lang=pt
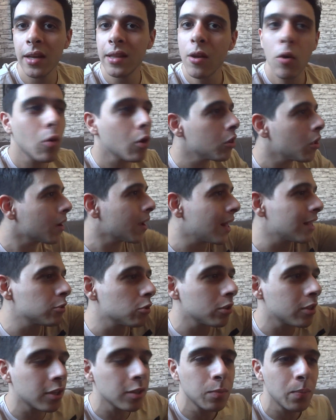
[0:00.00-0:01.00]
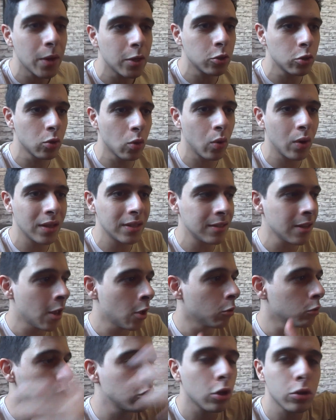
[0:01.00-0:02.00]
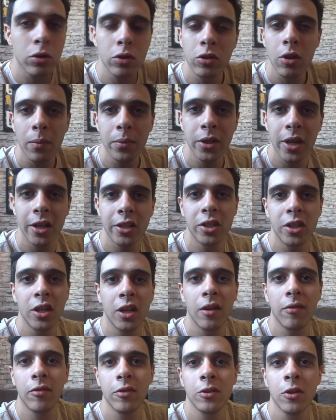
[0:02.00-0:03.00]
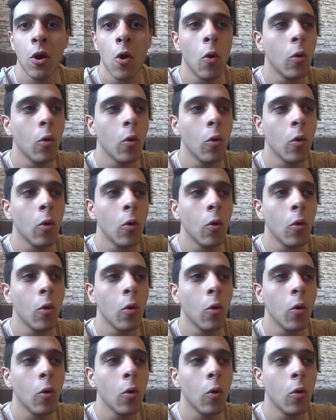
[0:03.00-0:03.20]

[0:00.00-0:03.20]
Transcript: E não colocar as outras pessoas, os outros objetivos,